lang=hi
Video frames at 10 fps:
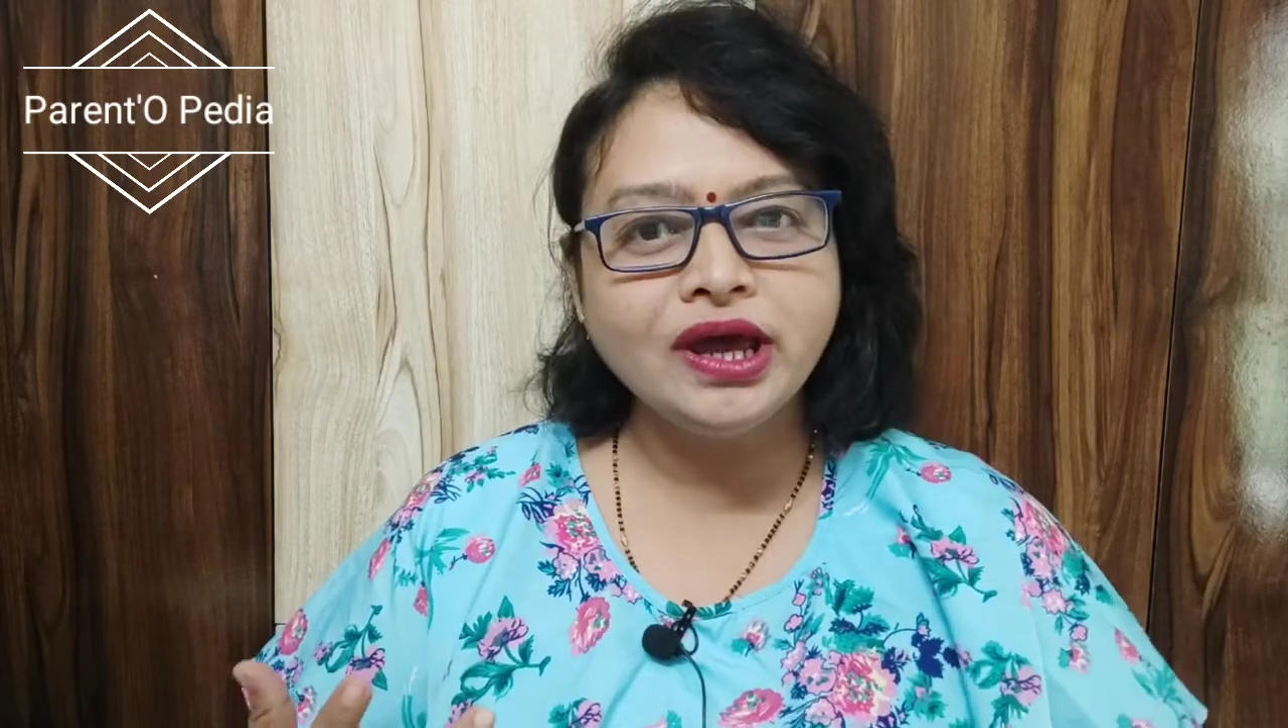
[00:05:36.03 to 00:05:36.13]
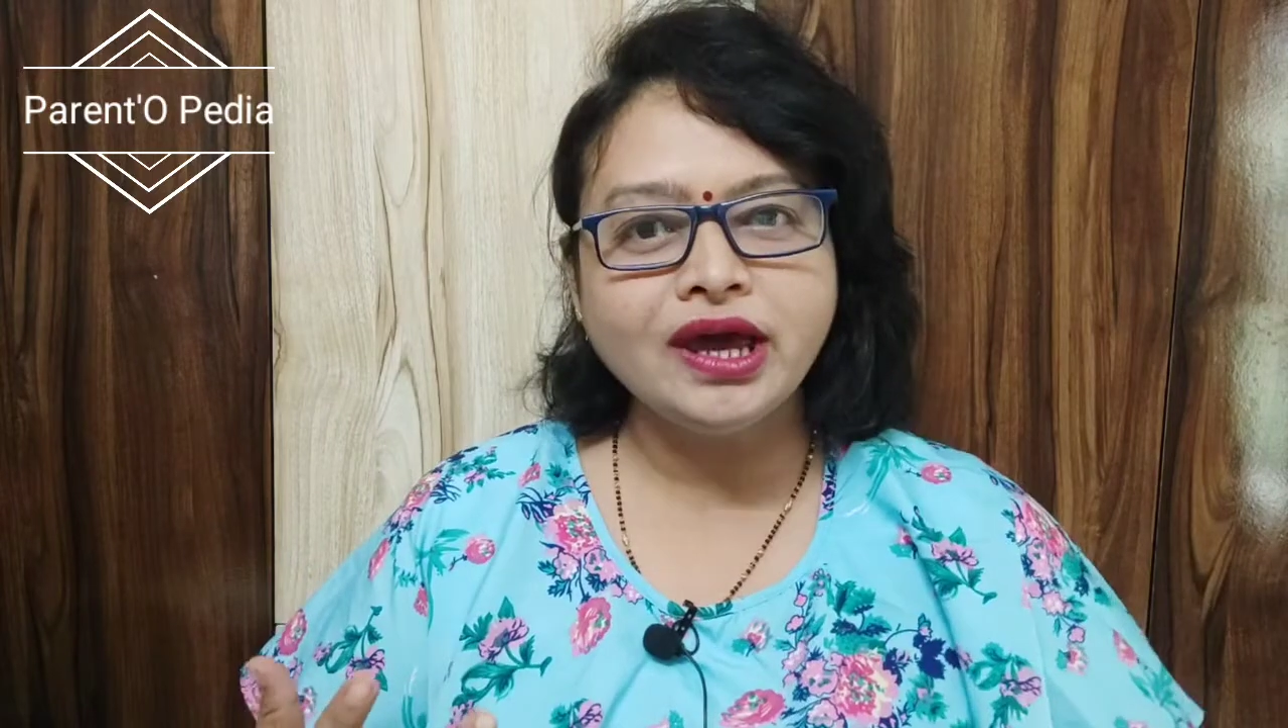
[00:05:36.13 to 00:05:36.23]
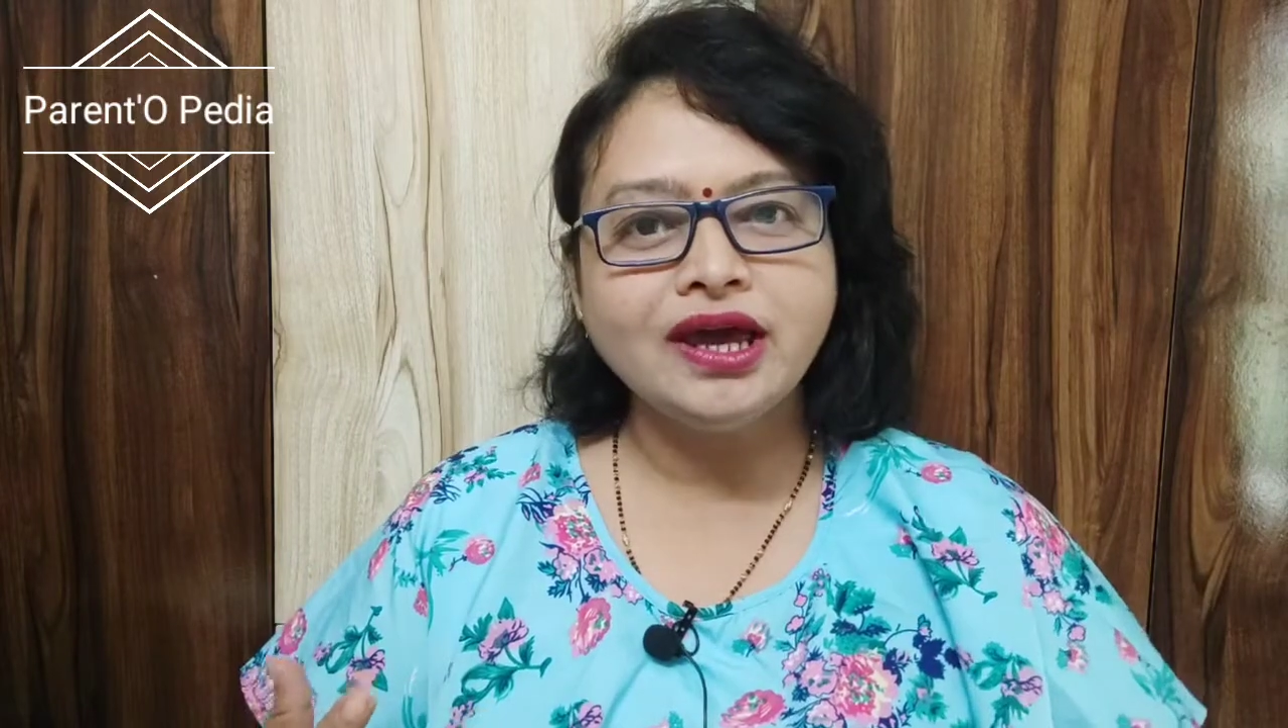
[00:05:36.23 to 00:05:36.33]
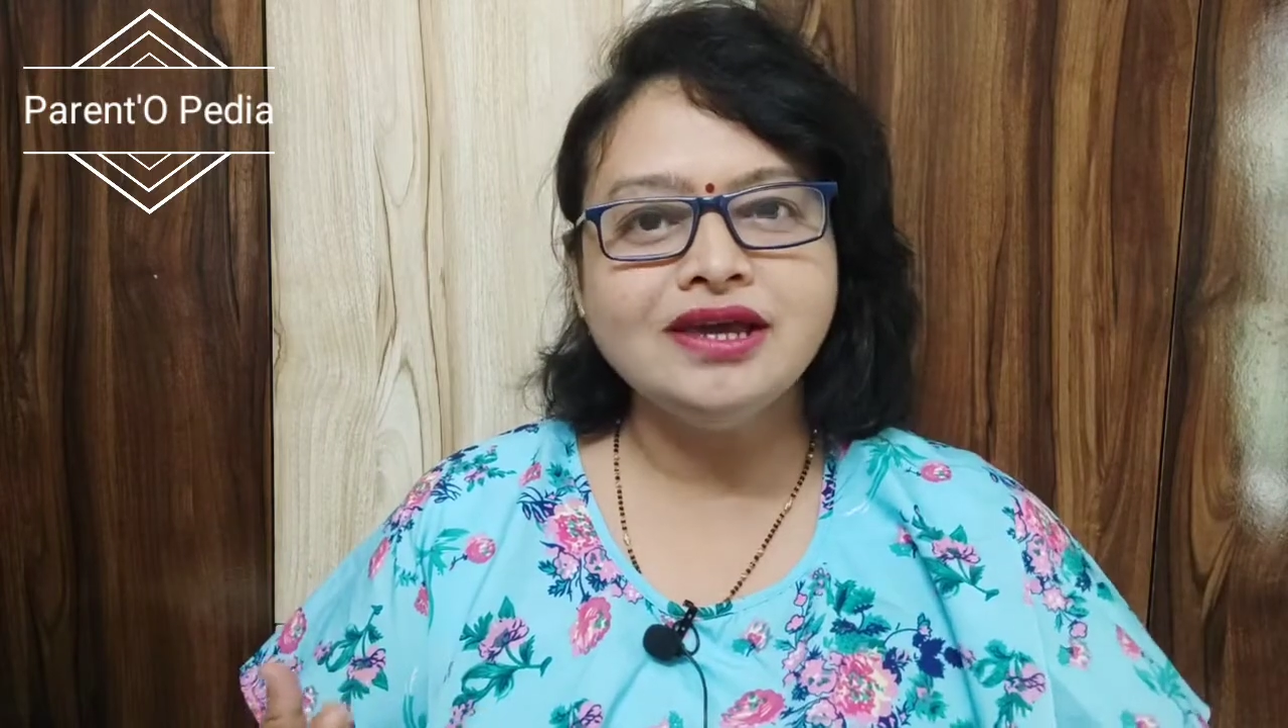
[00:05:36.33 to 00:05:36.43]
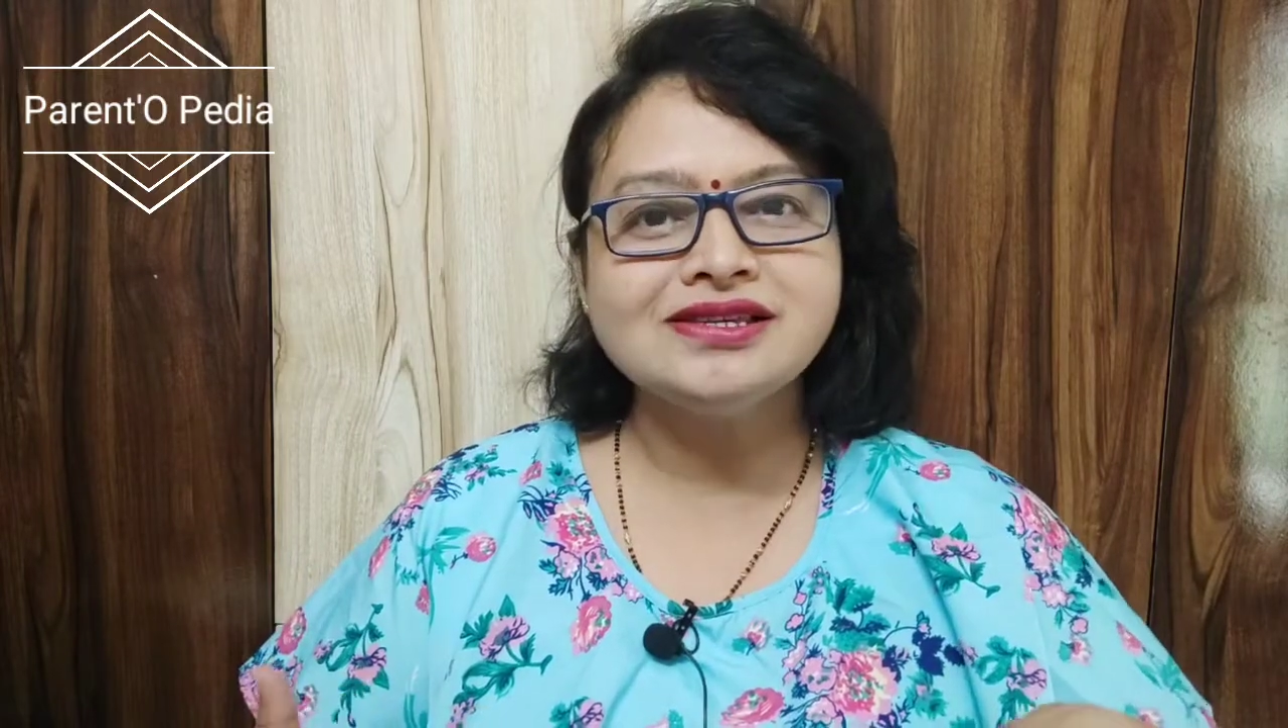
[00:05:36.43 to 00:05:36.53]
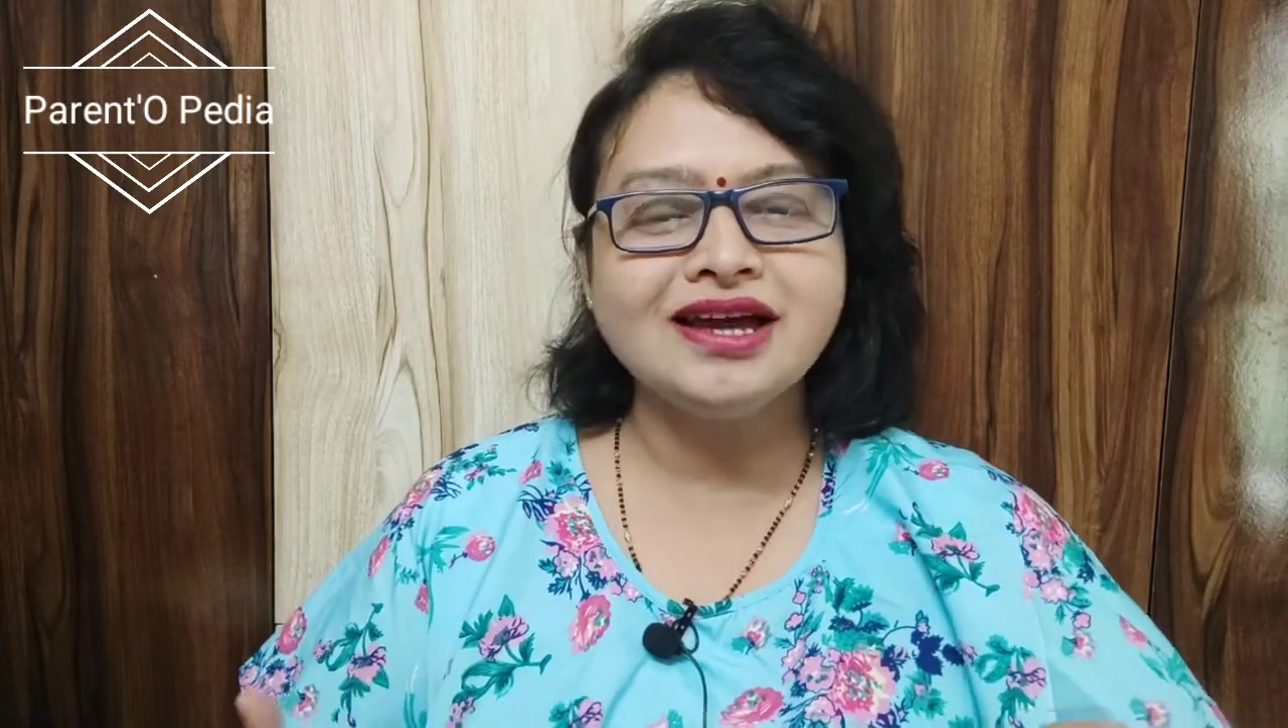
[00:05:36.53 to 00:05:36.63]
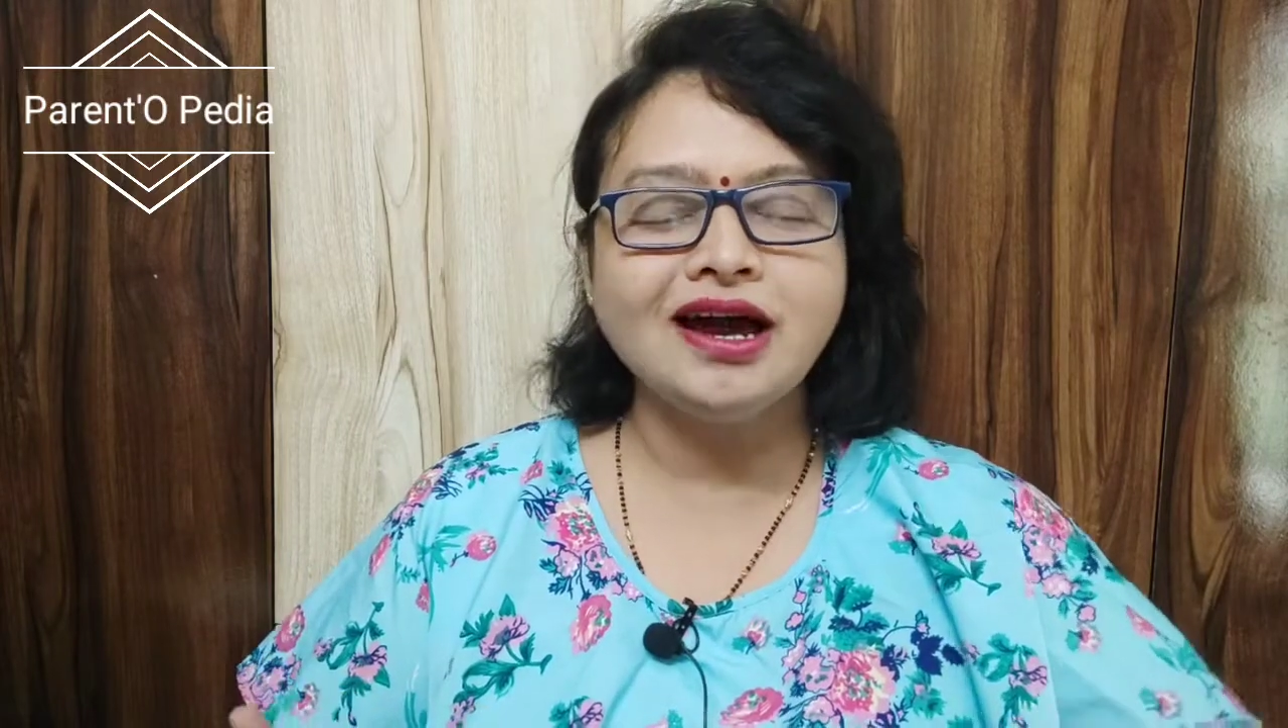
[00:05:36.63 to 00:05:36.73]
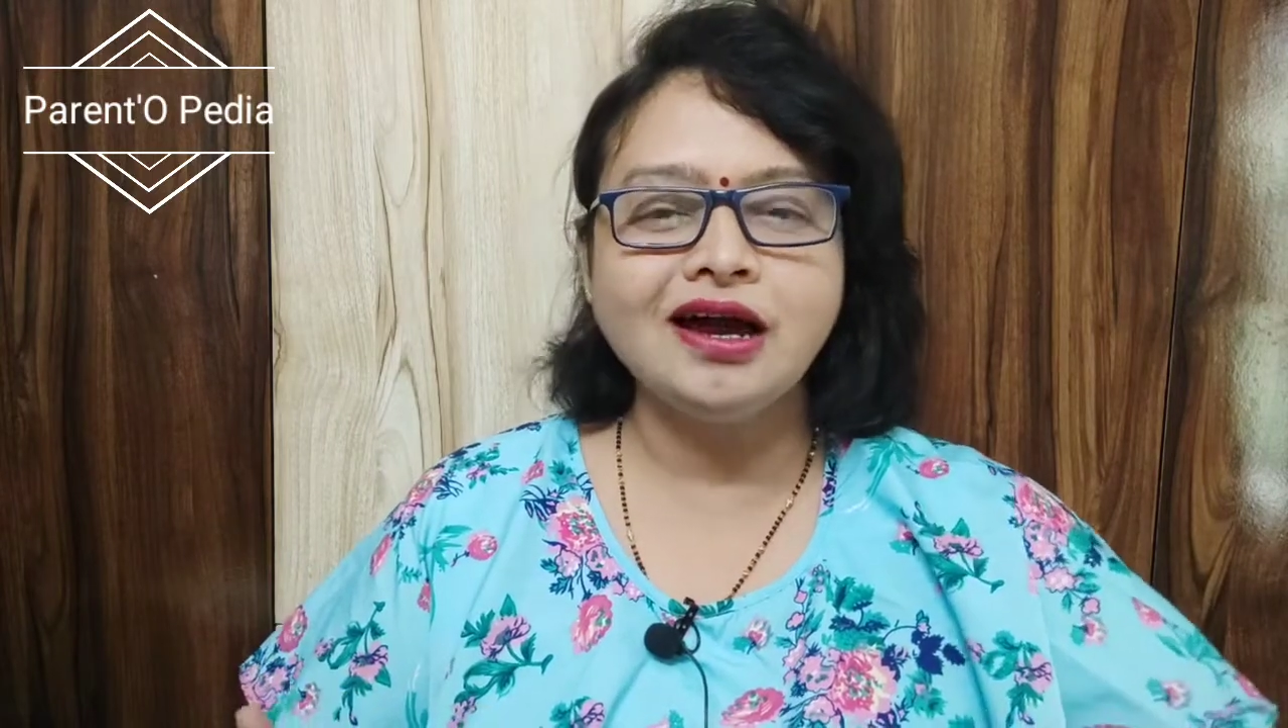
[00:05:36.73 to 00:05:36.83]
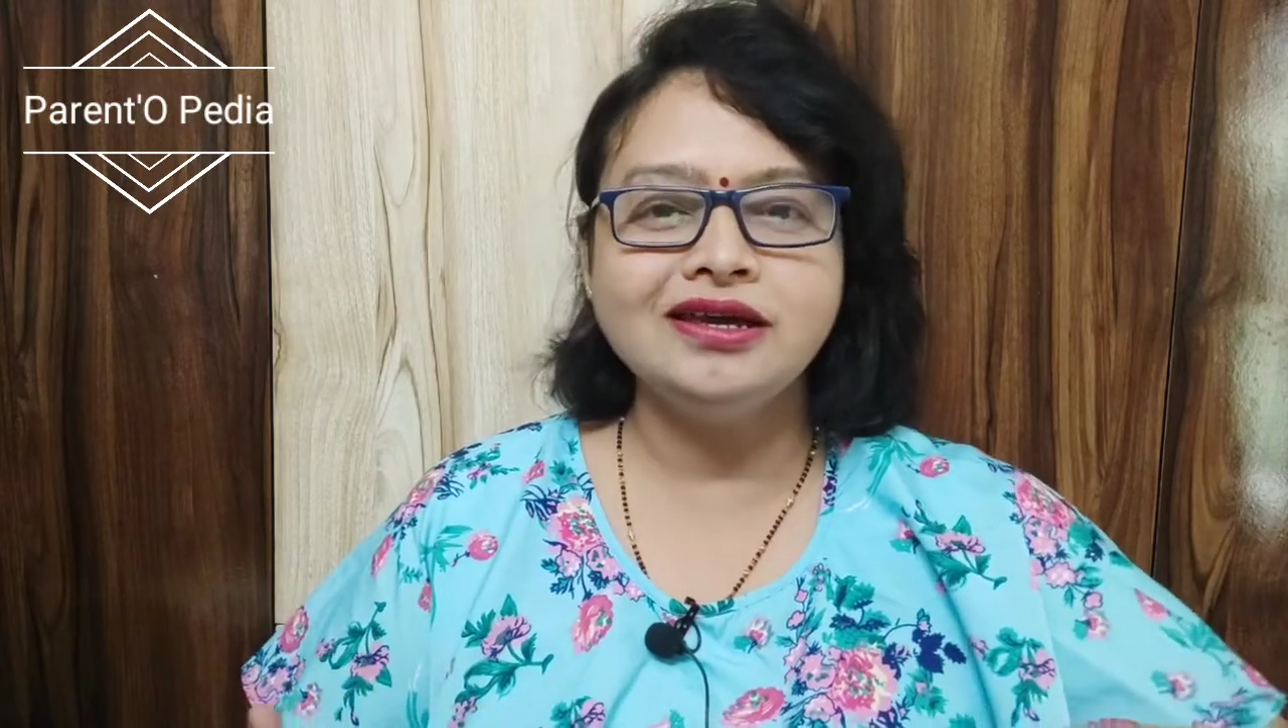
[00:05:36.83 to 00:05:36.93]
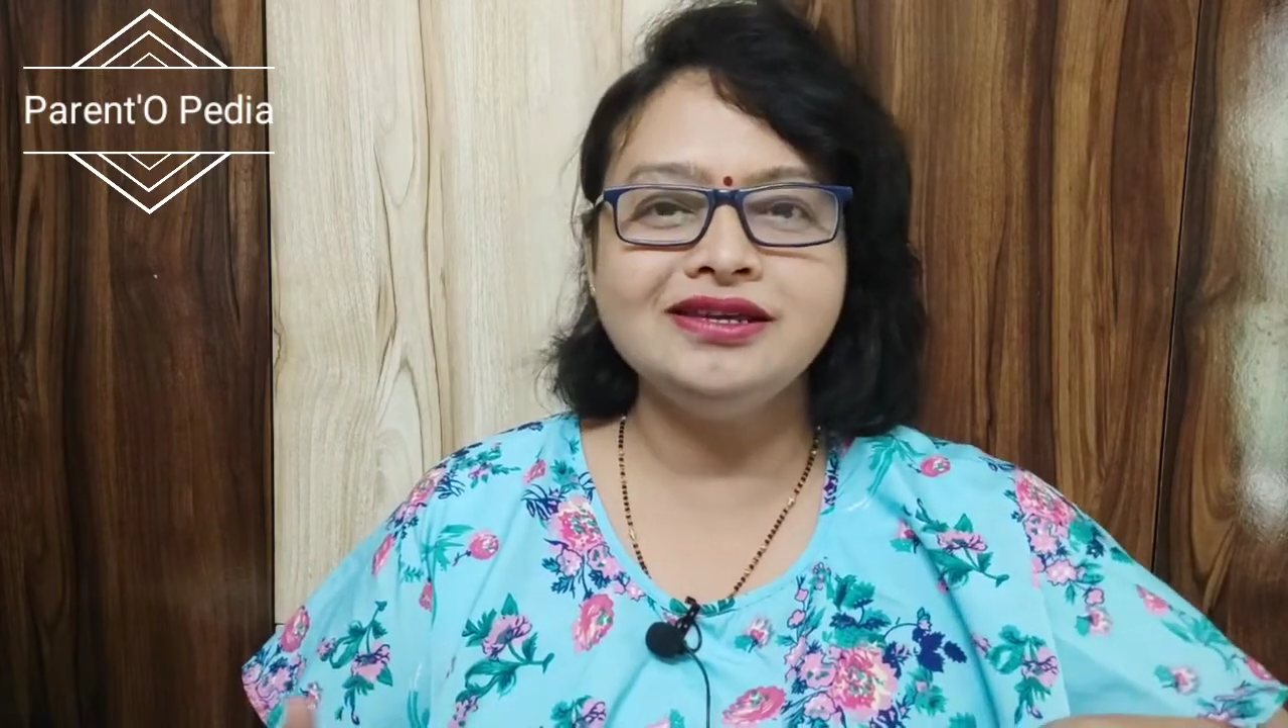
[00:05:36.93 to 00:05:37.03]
है इसका